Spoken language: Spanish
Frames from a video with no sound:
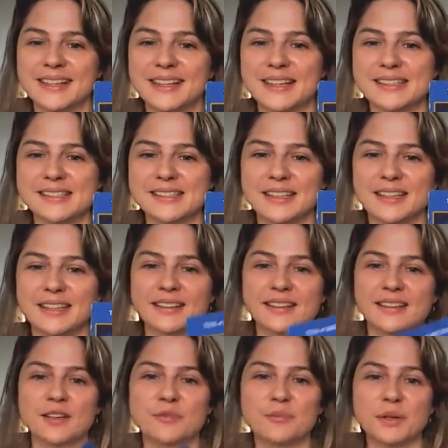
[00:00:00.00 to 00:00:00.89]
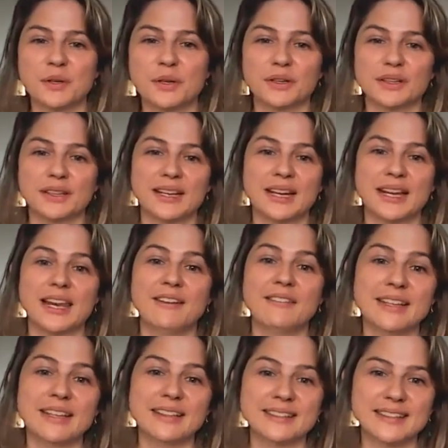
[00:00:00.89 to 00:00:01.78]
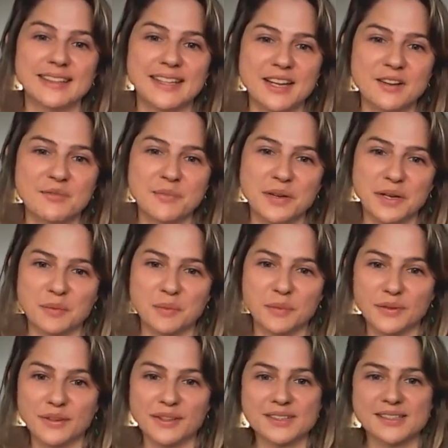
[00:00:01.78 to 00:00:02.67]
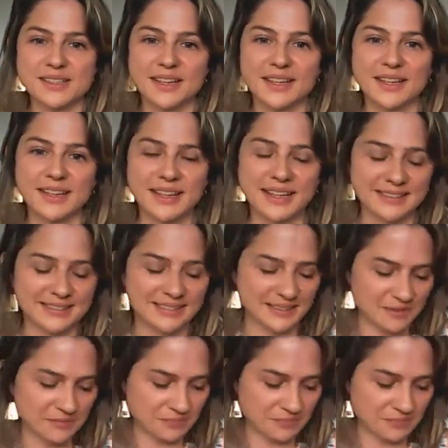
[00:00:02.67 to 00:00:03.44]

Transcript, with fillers: Así que espero que tengas la valentía para poder seguir adelante.